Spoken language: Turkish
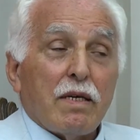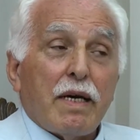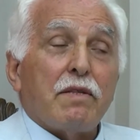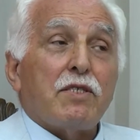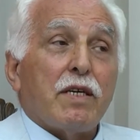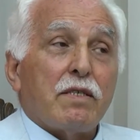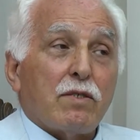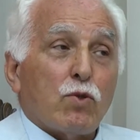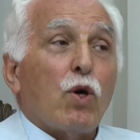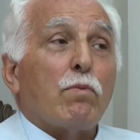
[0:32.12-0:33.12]

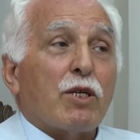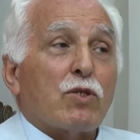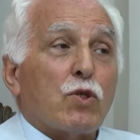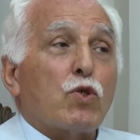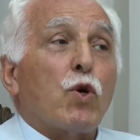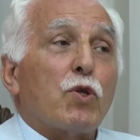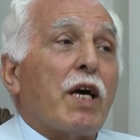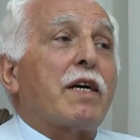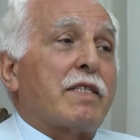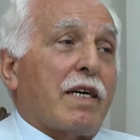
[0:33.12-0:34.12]
endişeniz olmasın
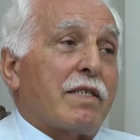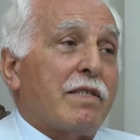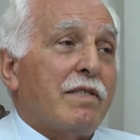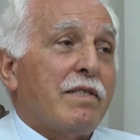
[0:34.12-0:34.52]
sonuna kadar.